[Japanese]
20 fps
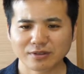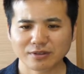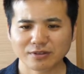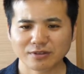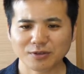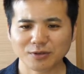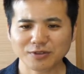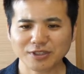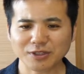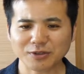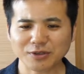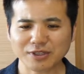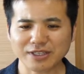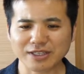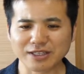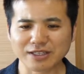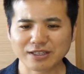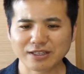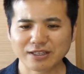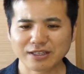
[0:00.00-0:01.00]
そんな
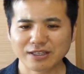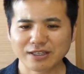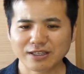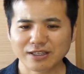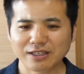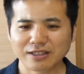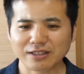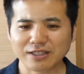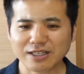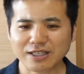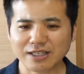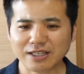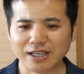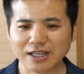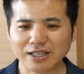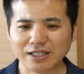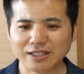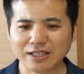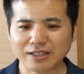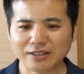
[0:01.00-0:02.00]
時日
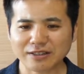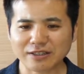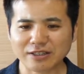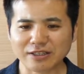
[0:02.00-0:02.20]
課になっ